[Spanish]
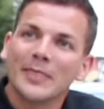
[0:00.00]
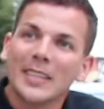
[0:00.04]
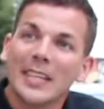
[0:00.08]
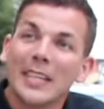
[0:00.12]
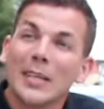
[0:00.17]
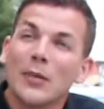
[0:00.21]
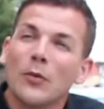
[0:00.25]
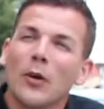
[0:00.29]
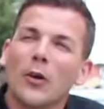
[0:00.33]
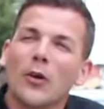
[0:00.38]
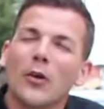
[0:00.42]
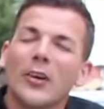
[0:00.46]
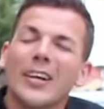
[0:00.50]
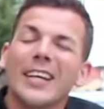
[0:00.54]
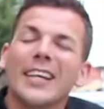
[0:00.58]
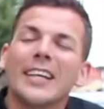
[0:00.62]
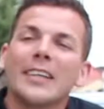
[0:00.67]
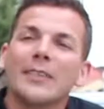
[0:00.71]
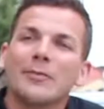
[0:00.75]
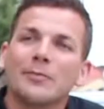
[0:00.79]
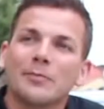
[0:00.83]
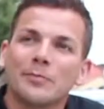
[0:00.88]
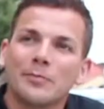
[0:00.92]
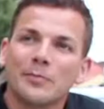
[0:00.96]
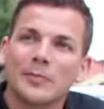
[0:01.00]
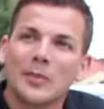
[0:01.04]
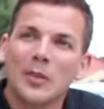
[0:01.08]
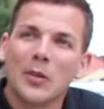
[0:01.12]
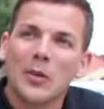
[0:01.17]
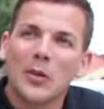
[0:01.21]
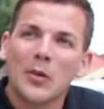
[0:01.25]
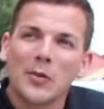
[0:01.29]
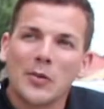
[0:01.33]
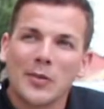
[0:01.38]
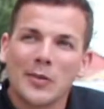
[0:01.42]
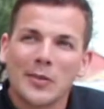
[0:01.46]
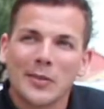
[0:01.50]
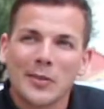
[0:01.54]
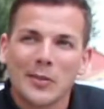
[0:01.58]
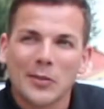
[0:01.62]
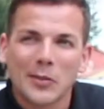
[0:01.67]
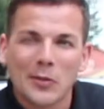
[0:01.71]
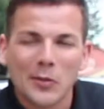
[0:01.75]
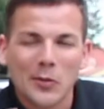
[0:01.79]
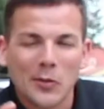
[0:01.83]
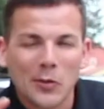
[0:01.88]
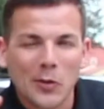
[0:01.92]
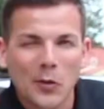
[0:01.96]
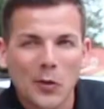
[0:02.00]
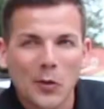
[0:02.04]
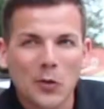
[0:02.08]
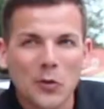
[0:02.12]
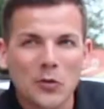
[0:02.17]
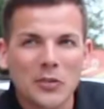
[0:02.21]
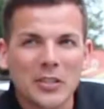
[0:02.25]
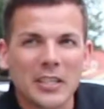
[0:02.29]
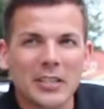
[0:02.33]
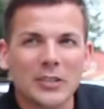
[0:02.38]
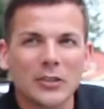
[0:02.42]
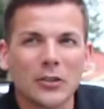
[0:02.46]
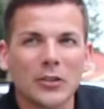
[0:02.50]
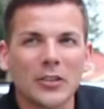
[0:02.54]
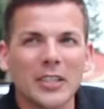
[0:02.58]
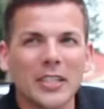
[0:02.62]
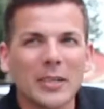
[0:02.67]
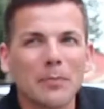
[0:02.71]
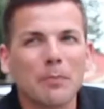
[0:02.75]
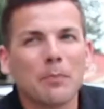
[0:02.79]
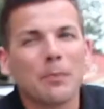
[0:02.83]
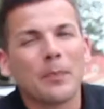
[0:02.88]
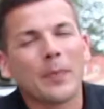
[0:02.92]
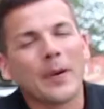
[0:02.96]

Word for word: Y luego, eh, un gin tonic